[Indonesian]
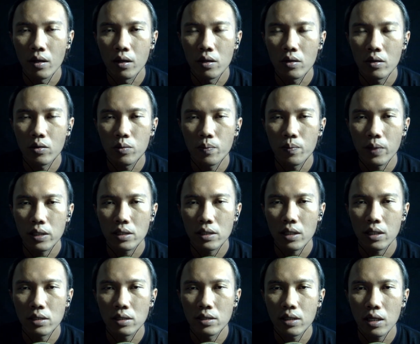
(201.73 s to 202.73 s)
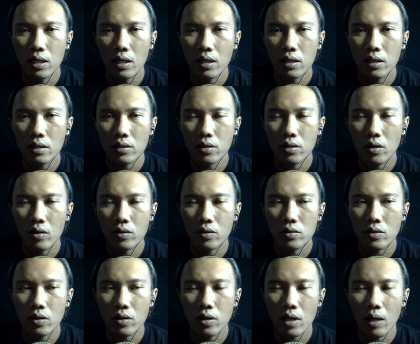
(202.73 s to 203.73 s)
kupas saja
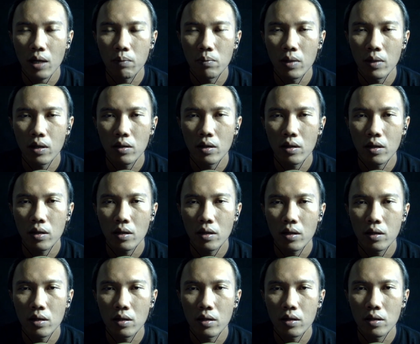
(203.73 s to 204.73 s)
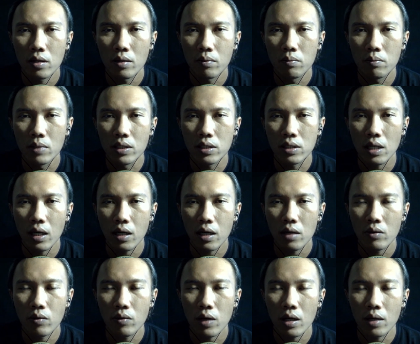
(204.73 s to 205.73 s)
selongsong kabel besar
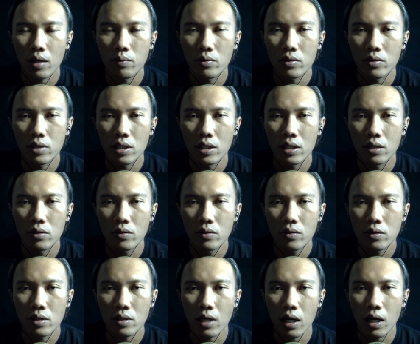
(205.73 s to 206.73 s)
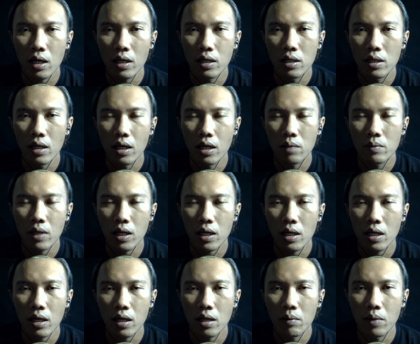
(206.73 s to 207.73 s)
warna putih itu karena di dalamnya
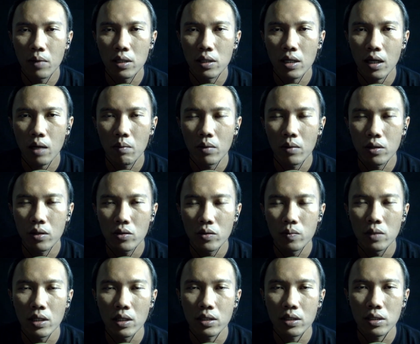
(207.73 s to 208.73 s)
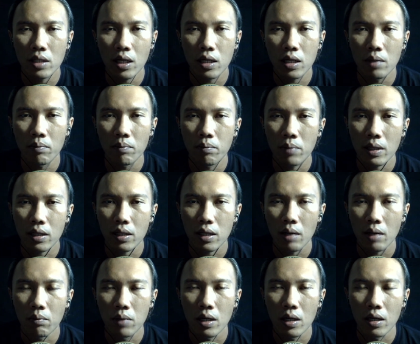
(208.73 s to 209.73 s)
kan ada banyak kabel tuh biasanya ada empat
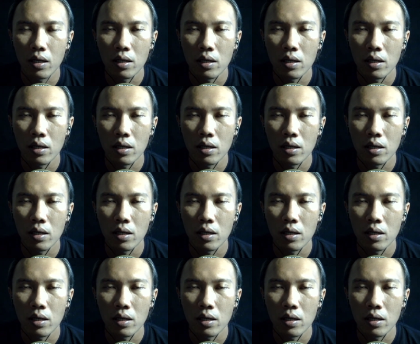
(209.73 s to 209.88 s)
kabel